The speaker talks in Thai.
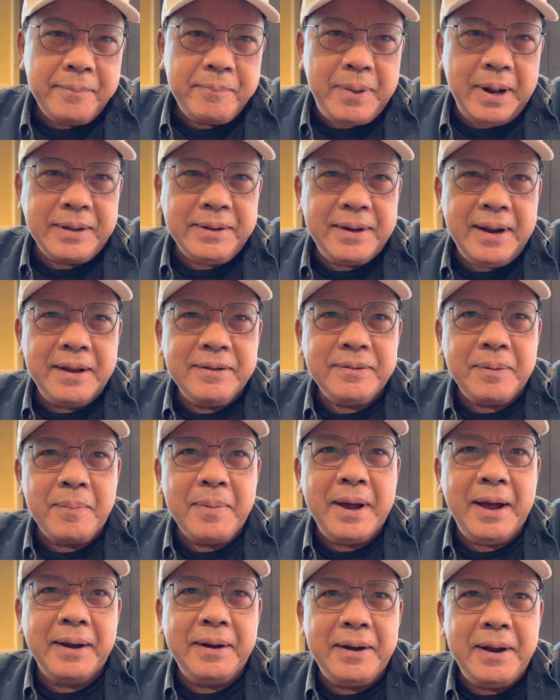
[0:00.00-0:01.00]
ปัจจัย
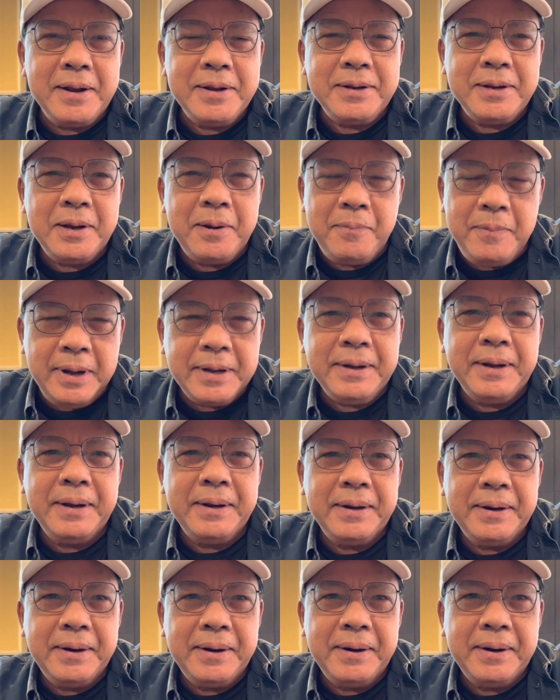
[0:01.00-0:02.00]
สำคัญในชีวิต
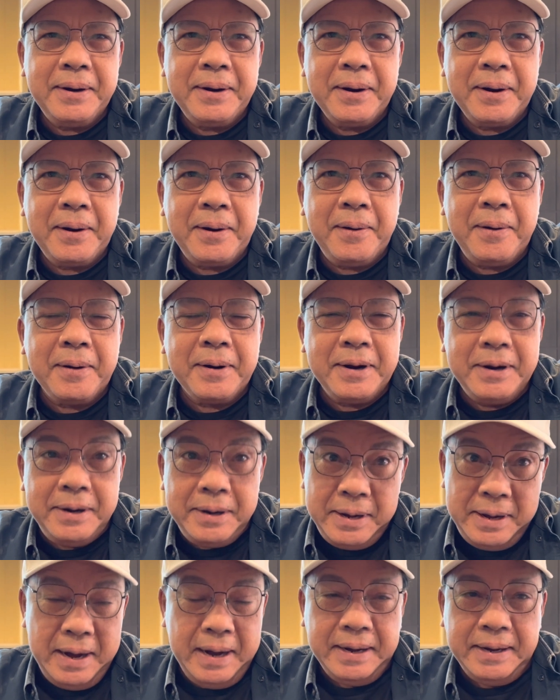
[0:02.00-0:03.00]
ก็คือ
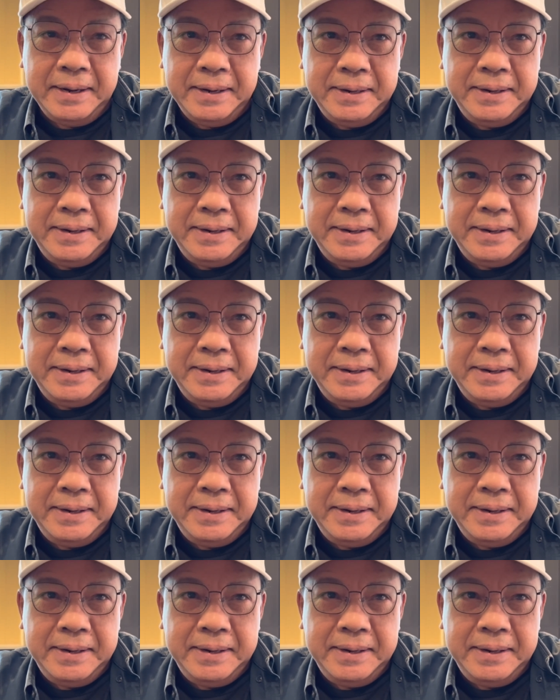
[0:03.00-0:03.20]
หนึ่ง